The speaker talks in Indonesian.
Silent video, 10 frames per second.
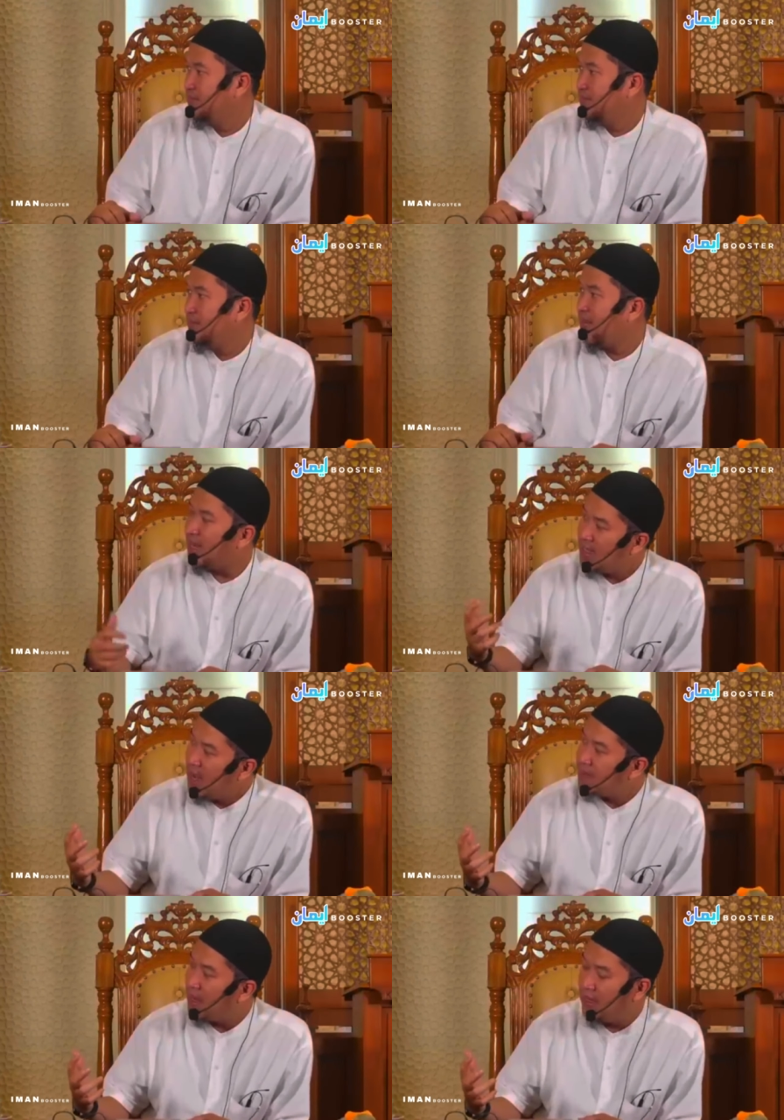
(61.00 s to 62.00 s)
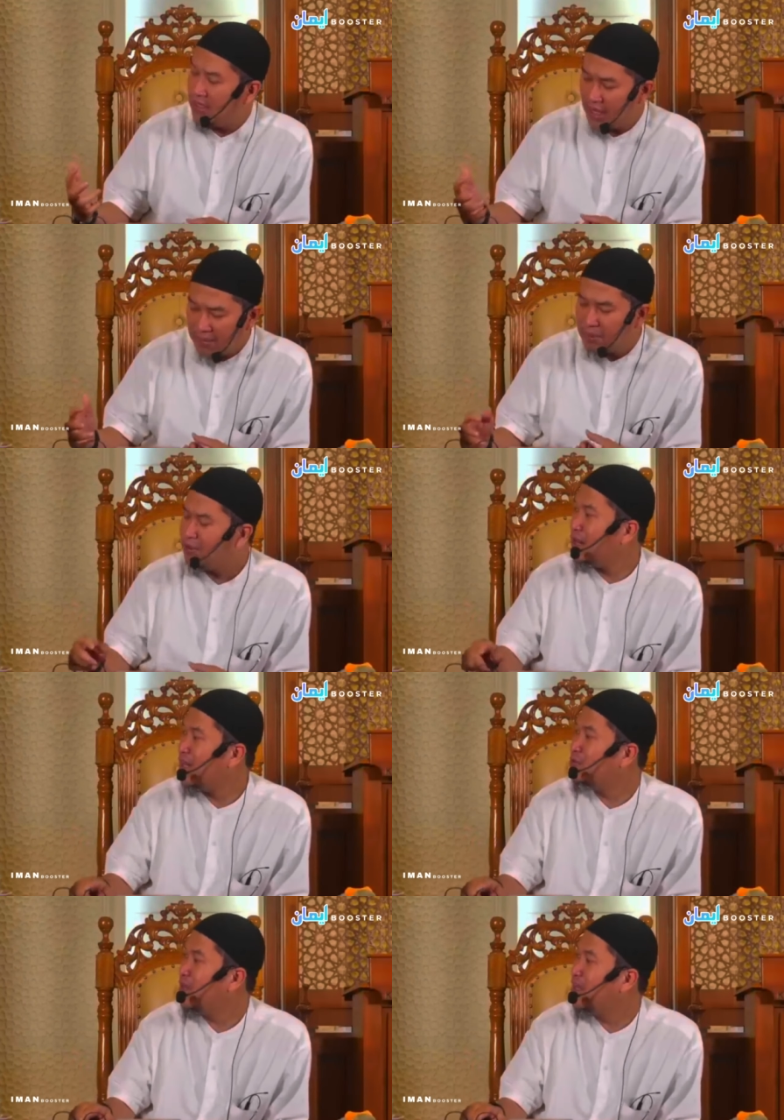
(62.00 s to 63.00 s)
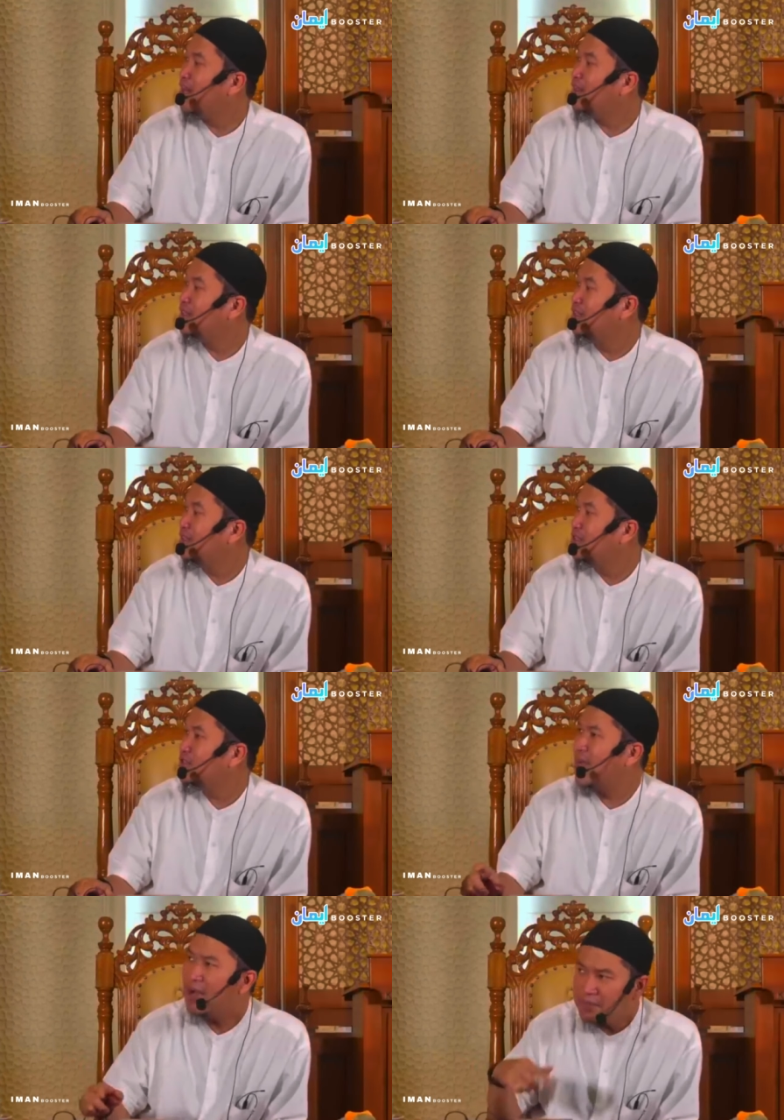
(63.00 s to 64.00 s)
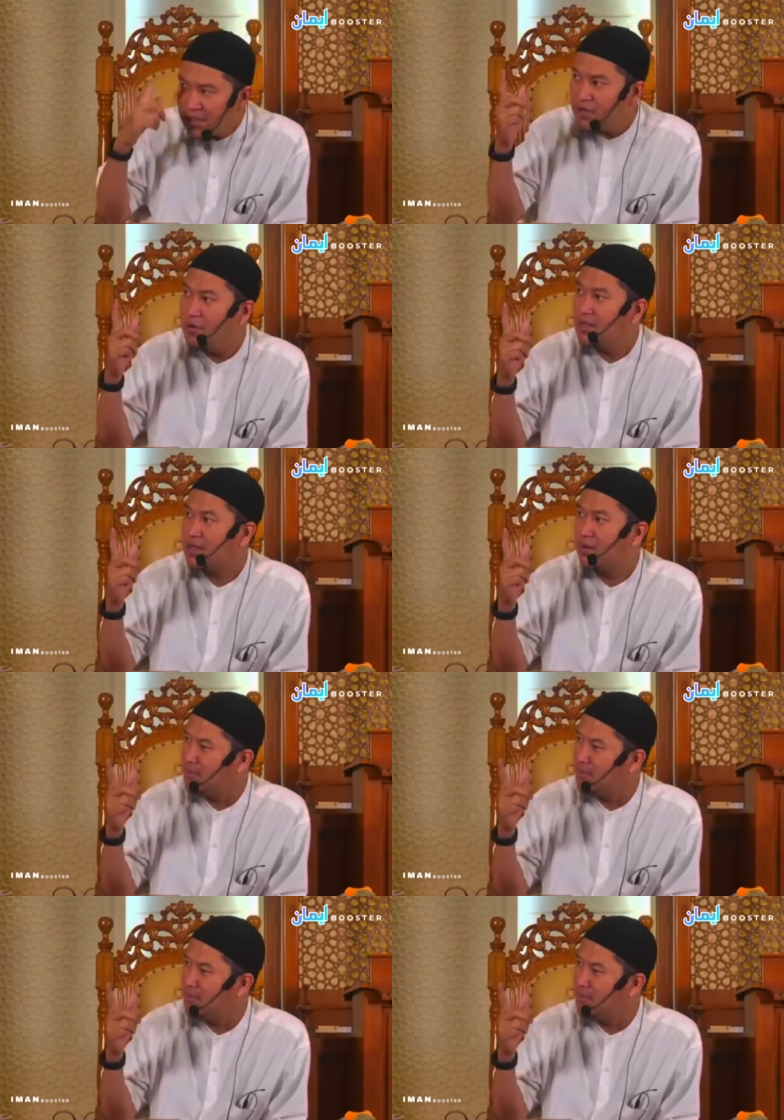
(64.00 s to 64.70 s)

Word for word: Akhirnya apa? Yang repot orang tuanya nanti. Sampai dewasa, masih